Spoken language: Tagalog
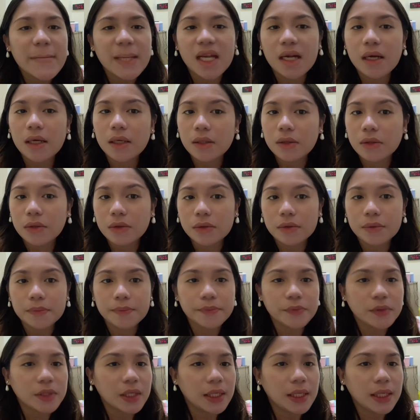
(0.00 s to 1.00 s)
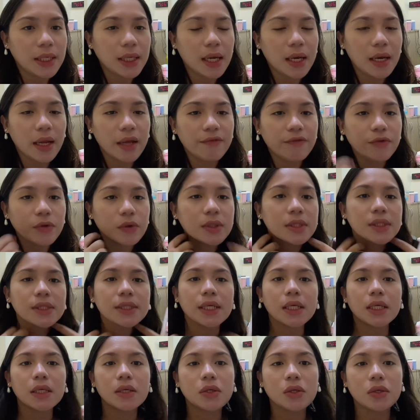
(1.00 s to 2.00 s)
ano, hindi alive yung
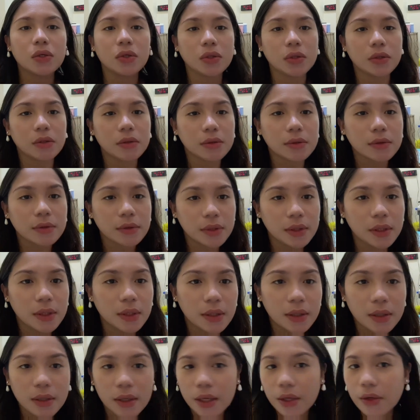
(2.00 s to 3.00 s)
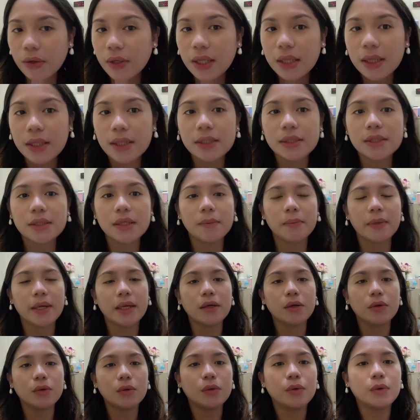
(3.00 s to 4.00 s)
skin ko. Ayan, at least naman,
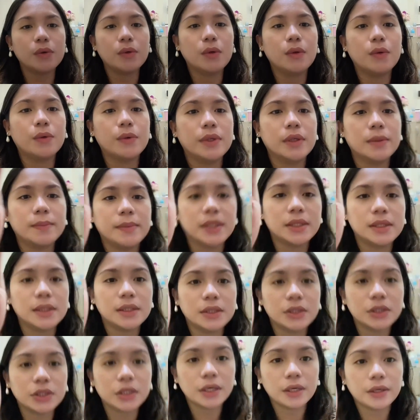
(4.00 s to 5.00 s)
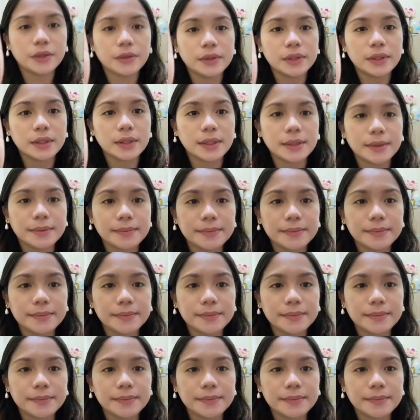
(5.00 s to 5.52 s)
nag-glow-glow naman din siya kaunti.